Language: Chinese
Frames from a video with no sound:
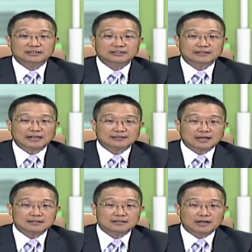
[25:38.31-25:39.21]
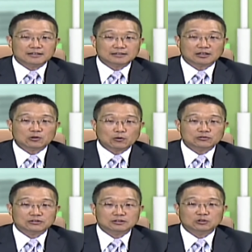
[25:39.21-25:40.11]
企业在三十年以上的
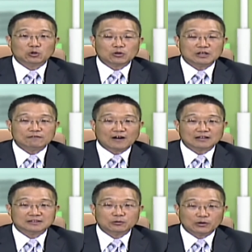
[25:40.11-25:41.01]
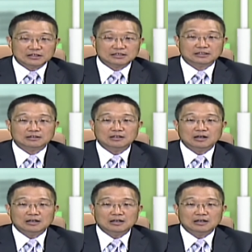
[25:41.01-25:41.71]
公司容易发生危机，